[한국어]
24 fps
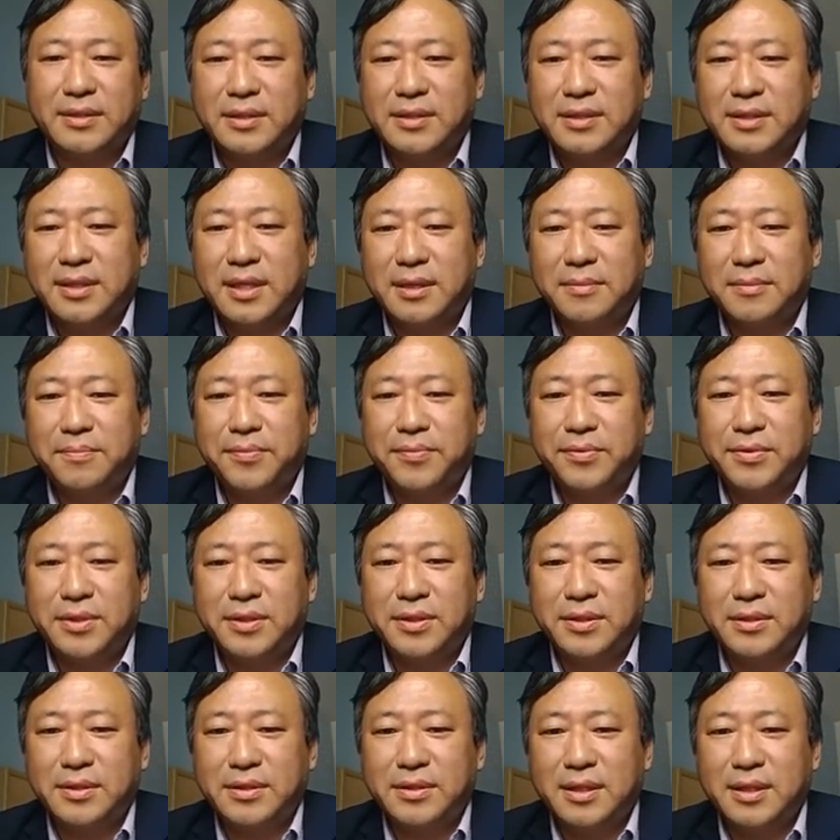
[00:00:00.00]
이제
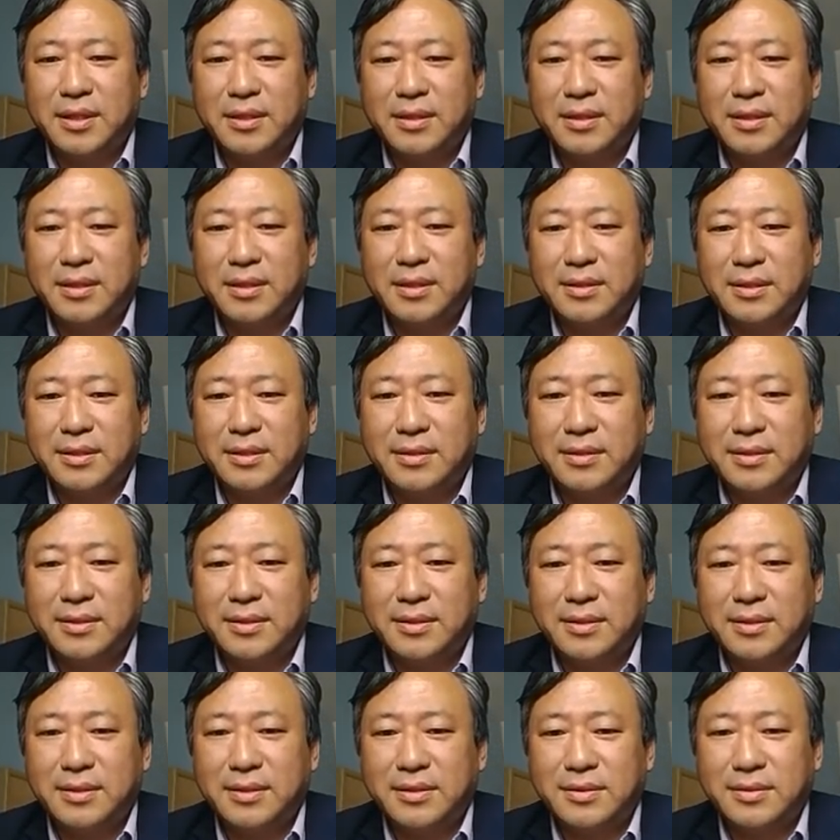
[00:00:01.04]
스카이프는 이제
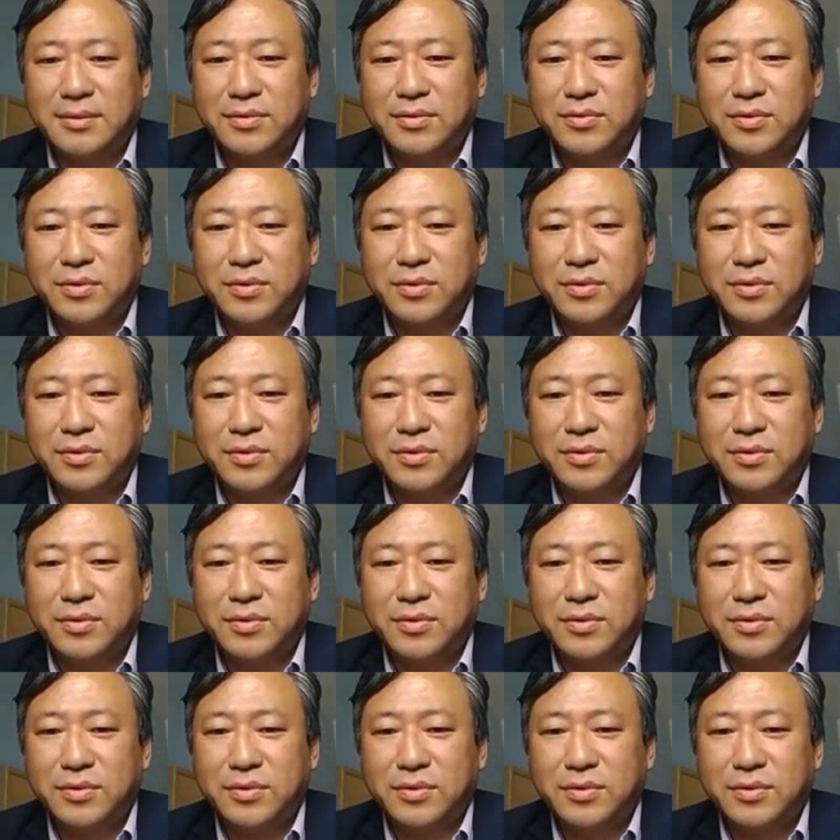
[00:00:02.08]
그